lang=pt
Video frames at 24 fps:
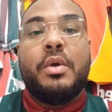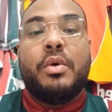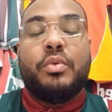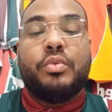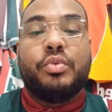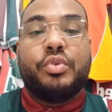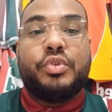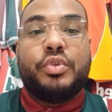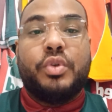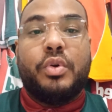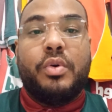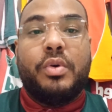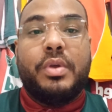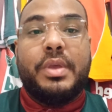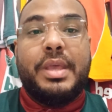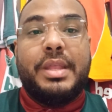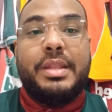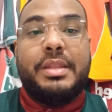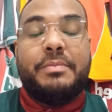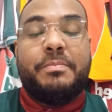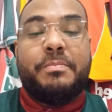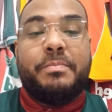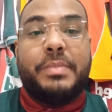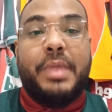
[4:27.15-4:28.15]
o jogo,
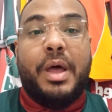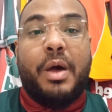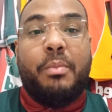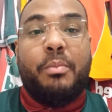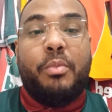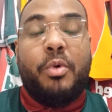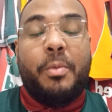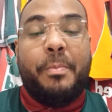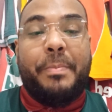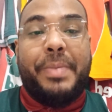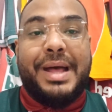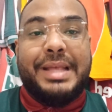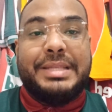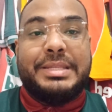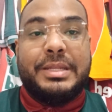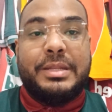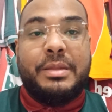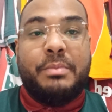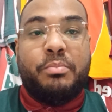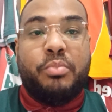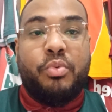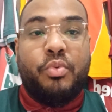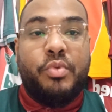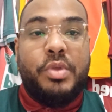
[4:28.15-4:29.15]
ele dá um bom passo
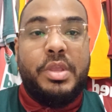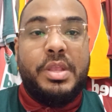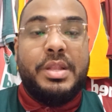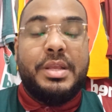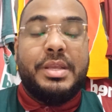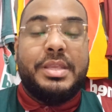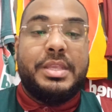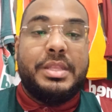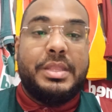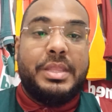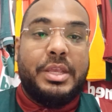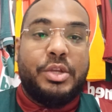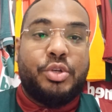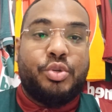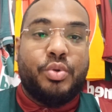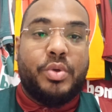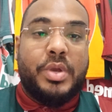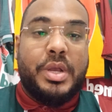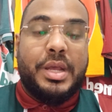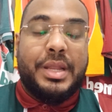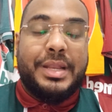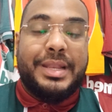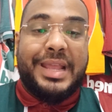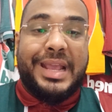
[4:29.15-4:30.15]
ali pro William, que deixa o
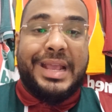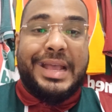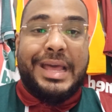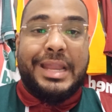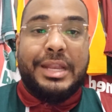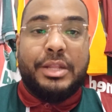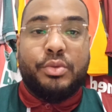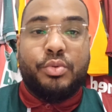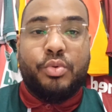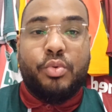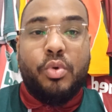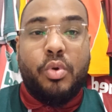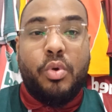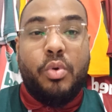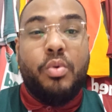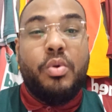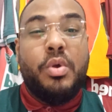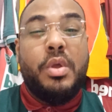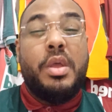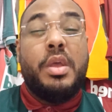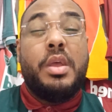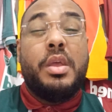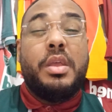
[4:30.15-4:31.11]
Cano na cara do gol,